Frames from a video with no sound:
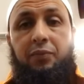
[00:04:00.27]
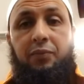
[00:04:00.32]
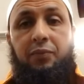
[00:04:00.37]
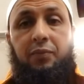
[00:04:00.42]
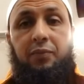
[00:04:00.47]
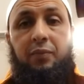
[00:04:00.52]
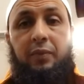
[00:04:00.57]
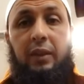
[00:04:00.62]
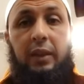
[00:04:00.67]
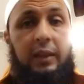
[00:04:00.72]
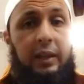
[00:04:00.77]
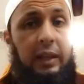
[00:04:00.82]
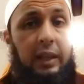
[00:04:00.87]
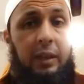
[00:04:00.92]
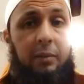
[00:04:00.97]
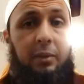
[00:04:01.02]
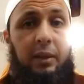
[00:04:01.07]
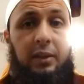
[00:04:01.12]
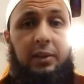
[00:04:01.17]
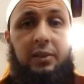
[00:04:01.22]
لكن لا
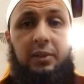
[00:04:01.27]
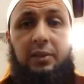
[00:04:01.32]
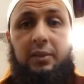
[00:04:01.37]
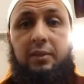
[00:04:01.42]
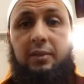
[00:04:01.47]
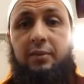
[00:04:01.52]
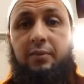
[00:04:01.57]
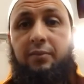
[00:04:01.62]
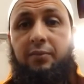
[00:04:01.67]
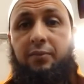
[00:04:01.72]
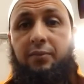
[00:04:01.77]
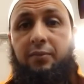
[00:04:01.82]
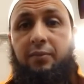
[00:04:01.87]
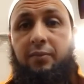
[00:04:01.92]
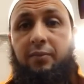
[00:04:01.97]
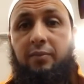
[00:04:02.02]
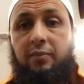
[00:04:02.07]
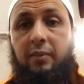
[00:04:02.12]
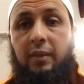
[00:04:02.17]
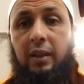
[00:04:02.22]
بأس
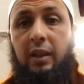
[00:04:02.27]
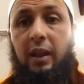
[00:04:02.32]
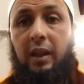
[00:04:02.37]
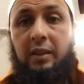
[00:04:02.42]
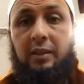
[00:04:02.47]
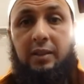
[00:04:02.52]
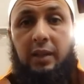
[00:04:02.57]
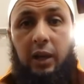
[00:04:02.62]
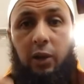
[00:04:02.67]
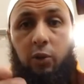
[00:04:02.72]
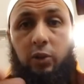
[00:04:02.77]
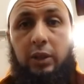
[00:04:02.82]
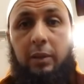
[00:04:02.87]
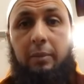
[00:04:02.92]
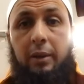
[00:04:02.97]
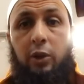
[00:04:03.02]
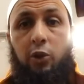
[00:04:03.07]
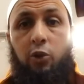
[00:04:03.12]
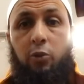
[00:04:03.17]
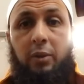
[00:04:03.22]
أن تأخذ
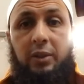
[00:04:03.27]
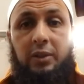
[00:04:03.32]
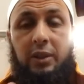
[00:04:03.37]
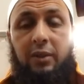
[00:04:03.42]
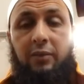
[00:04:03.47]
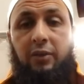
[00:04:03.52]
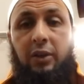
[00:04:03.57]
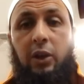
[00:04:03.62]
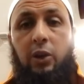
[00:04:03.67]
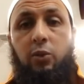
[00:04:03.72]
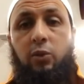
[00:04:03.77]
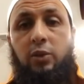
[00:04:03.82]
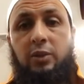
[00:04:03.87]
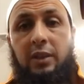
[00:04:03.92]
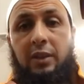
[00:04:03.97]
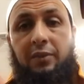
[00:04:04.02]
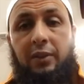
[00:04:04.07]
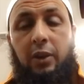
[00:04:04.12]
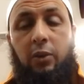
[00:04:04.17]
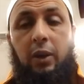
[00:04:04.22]
معلومة تنفعك
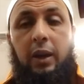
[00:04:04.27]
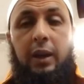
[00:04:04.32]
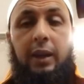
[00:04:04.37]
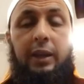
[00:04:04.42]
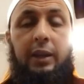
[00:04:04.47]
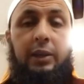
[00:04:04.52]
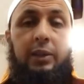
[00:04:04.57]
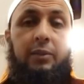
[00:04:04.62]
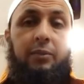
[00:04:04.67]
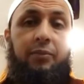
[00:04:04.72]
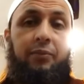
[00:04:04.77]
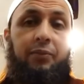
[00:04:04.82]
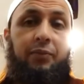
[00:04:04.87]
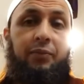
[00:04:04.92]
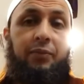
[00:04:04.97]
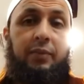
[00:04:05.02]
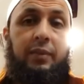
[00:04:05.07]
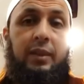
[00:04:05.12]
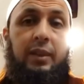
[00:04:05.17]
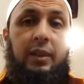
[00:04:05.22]
وتنفع أهلك
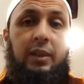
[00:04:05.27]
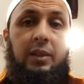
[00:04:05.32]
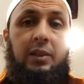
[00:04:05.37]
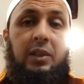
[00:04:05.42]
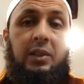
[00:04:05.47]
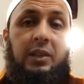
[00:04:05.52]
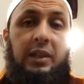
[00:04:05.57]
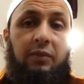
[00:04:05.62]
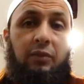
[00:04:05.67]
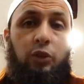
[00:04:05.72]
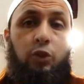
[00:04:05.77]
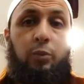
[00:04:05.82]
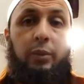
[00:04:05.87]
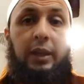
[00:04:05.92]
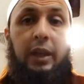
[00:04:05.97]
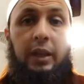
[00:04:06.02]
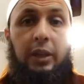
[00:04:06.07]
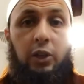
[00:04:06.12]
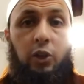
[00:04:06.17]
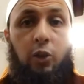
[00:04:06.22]
تستفيد منها
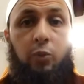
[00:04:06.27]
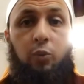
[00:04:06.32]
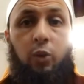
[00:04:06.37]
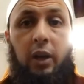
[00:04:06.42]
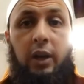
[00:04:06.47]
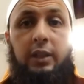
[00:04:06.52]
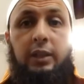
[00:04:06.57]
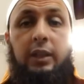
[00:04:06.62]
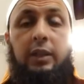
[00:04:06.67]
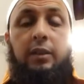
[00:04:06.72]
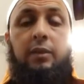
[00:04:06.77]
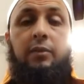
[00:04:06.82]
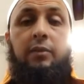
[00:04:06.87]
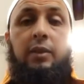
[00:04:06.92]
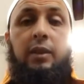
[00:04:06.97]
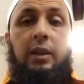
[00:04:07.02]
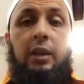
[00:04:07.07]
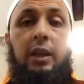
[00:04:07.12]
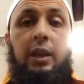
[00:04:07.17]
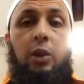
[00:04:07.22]
اليوم وغدا
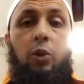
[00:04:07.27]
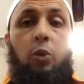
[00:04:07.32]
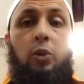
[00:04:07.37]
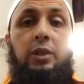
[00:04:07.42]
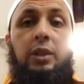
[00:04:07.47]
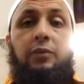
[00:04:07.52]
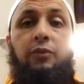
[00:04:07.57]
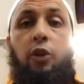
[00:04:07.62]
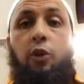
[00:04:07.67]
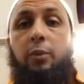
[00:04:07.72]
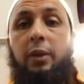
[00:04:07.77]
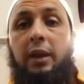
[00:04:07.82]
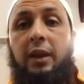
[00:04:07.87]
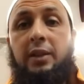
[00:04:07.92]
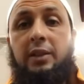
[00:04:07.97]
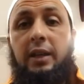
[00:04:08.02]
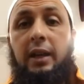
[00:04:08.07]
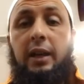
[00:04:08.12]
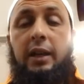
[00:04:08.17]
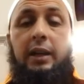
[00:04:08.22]
وتنفع بها ناس
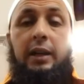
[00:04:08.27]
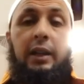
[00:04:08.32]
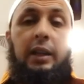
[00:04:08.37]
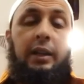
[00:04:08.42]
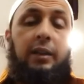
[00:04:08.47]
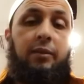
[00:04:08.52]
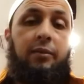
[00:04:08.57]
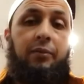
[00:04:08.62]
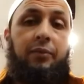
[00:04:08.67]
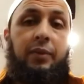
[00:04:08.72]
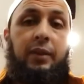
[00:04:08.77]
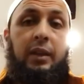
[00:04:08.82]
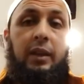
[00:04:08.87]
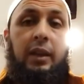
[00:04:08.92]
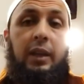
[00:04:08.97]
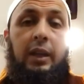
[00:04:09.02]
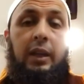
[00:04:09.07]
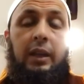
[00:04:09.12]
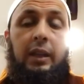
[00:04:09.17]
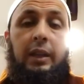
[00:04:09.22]
آخرين
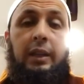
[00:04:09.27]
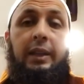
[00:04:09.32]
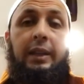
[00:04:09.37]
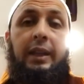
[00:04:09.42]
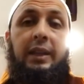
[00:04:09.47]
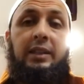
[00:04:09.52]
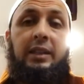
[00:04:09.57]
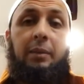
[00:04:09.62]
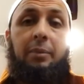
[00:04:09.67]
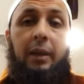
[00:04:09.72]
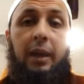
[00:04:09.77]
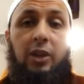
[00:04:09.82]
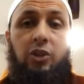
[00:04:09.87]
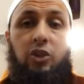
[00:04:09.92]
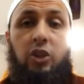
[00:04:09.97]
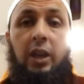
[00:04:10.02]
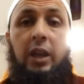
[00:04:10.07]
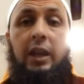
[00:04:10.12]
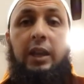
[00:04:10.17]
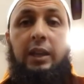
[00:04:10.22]
لكن أن تبقى
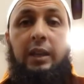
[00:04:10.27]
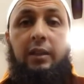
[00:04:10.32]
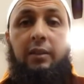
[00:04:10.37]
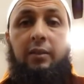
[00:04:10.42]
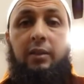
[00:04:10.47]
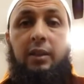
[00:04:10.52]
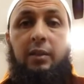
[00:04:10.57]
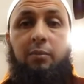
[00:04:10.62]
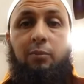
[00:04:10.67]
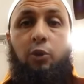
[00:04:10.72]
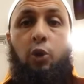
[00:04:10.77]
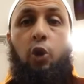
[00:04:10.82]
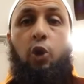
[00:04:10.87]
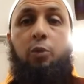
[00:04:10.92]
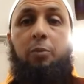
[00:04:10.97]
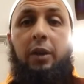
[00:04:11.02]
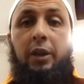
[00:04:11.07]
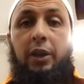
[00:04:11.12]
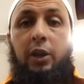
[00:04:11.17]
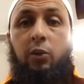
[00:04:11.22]
جاهلا بحكم
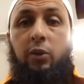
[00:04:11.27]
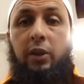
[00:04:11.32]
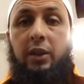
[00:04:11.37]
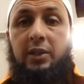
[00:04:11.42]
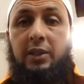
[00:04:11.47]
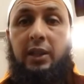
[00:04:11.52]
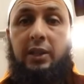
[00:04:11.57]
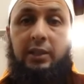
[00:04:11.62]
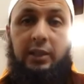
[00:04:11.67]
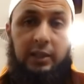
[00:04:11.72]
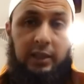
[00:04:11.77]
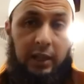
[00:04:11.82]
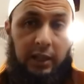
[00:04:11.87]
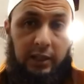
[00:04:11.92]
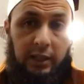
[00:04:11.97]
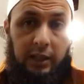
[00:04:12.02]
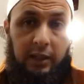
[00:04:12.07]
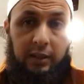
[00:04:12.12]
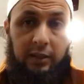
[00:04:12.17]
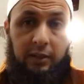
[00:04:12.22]
أنه ليس
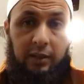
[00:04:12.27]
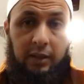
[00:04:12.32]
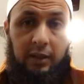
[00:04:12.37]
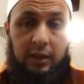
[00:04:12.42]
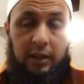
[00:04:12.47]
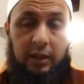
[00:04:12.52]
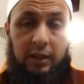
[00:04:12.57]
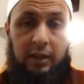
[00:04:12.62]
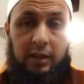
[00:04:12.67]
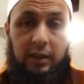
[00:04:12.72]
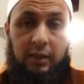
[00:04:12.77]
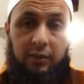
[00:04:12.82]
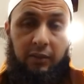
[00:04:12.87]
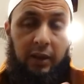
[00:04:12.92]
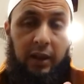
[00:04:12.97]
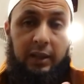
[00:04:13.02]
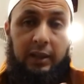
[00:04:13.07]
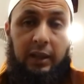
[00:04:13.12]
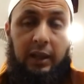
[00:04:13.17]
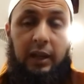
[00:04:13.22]
اختصاصك
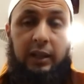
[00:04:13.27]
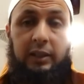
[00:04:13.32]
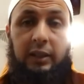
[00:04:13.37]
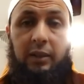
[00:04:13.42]
فهذا خطأ